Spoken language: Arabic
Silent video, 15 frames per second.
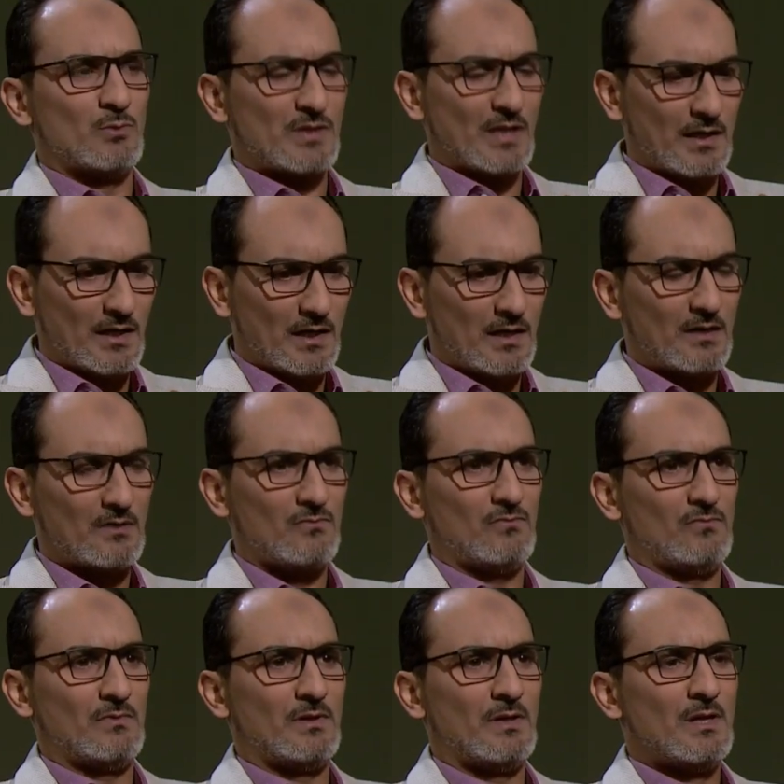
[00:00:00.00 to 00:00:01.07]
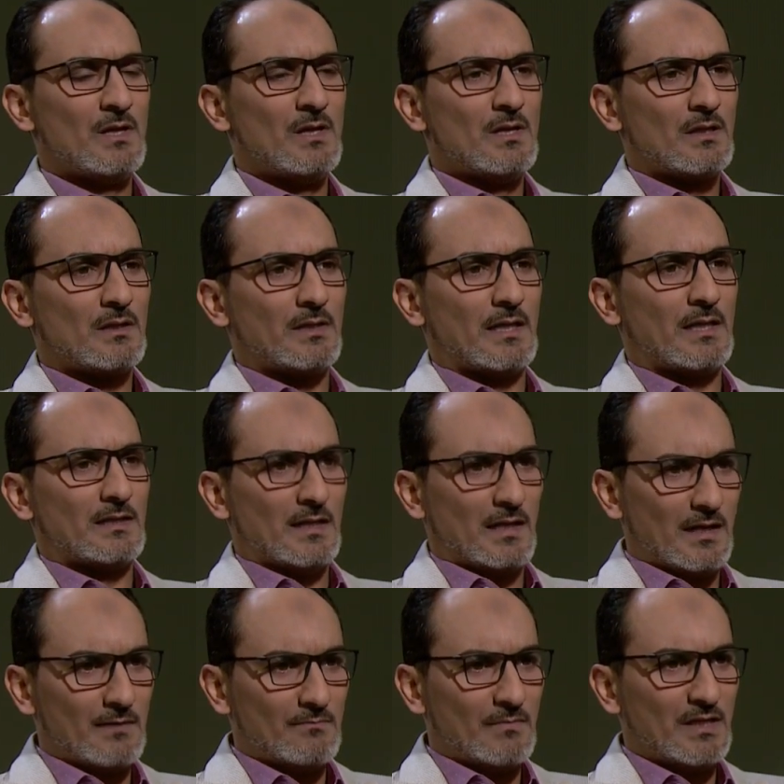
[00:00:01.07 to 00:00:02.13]
مسلحة أقول القيادة
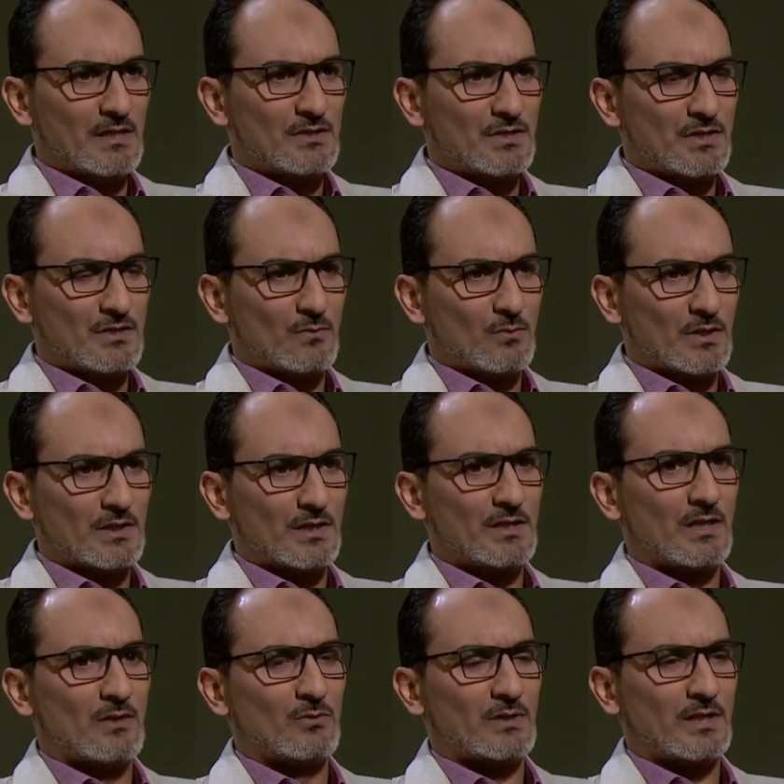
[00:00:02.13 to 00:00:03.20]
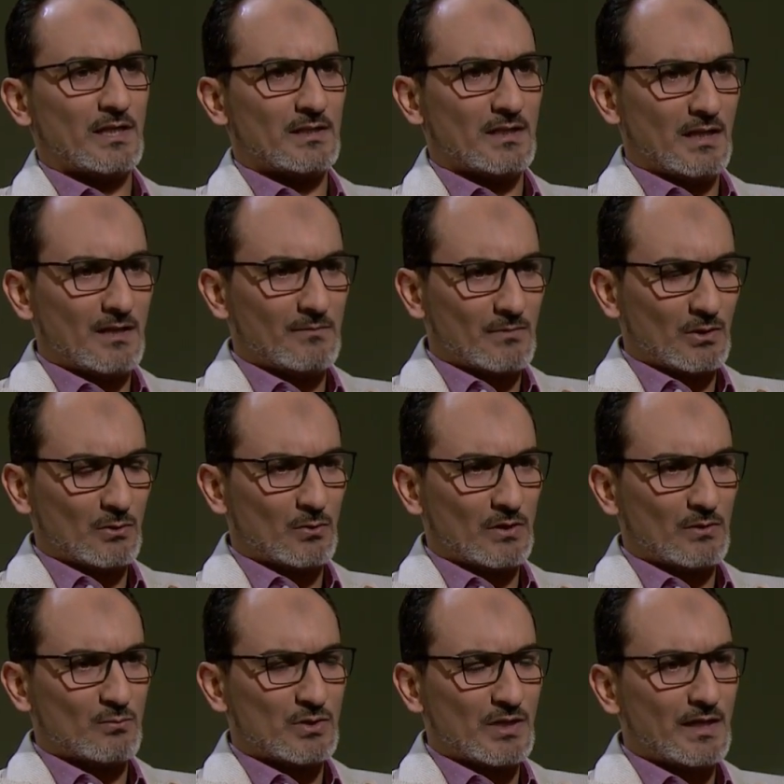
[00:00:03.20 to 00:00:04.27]
العامة للجيش الوطني أو القيادة العامة
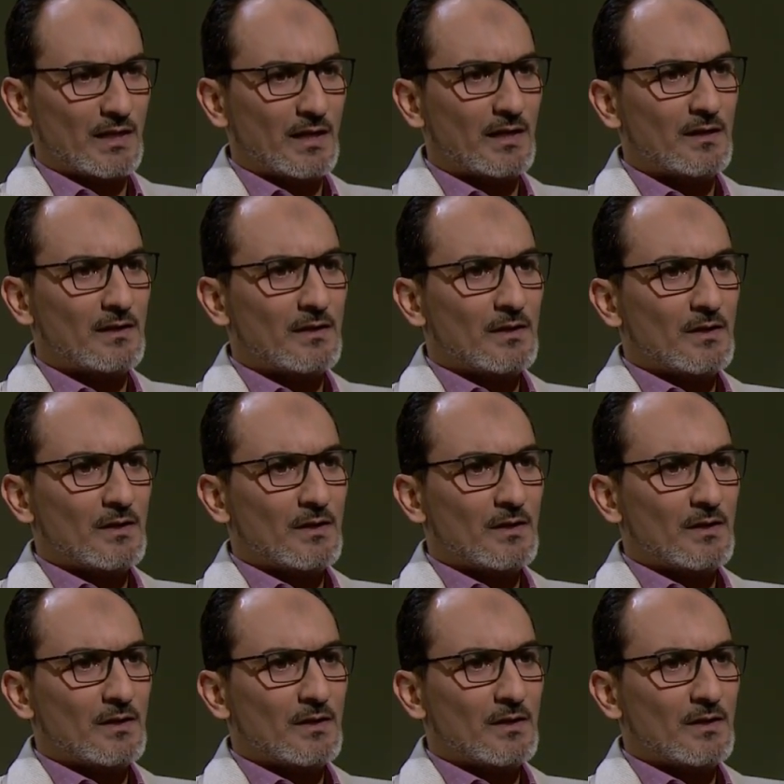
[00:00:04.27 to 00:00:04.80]
للقوات المسلحة